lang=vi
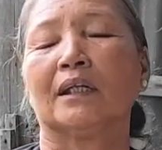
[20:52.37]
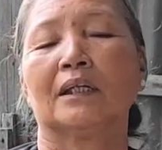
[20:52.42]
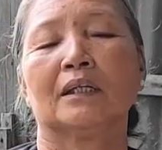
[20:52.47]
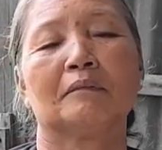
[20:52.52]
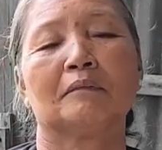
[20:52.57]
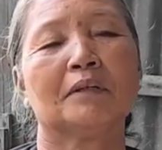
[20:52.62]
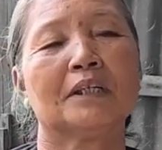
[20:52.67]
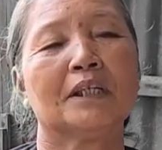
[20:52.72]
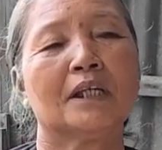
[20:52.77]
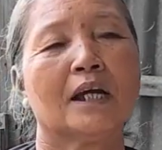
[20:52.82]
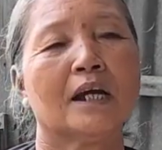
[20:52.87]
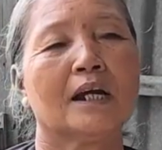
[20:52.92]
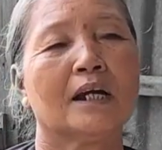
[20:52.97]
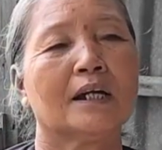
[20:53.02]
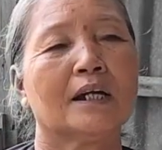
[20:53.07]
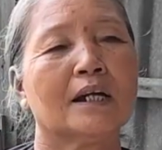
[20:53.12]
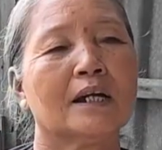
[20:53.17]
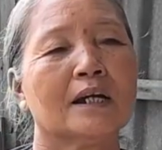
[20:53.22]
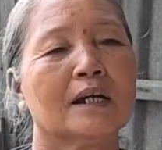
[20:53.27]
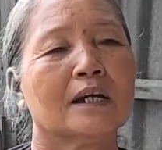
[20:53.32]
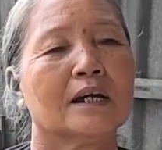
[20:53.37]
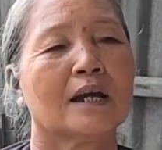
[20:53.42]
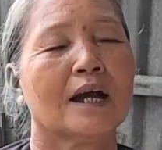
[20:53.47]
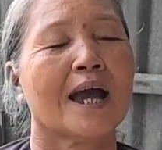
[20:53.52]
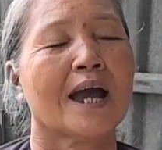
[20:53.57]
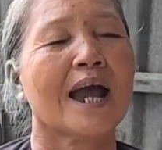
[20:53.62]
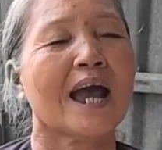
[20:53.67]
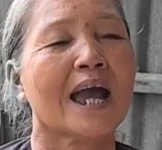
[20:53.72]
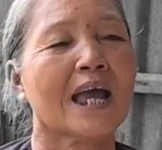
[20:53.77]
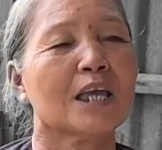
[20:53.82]
Thì bây giờ á,
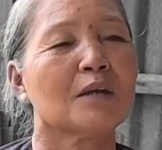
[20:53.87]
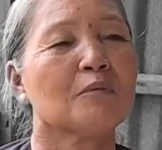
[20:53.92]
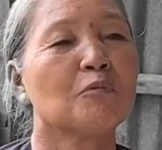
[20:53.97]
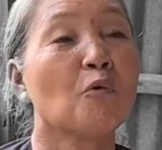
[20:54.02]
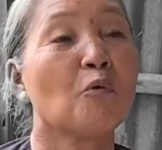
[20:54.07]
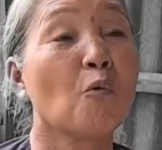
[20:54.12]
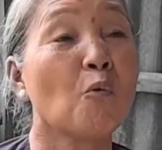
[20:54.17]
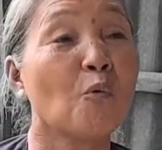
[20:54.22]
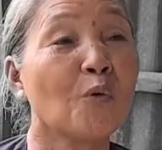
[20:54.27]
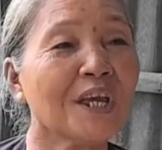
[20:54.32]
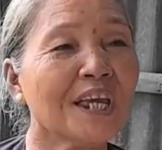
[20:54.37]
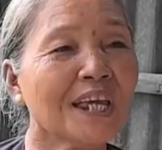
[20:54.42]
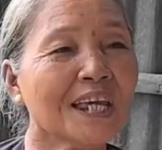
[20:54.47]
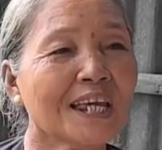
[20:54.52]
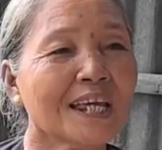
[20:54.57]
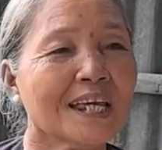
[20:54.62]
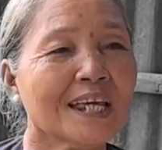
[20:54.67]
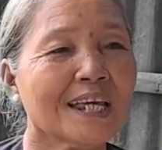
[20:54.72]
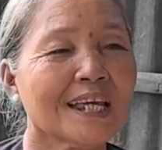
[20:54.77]
ai phú quý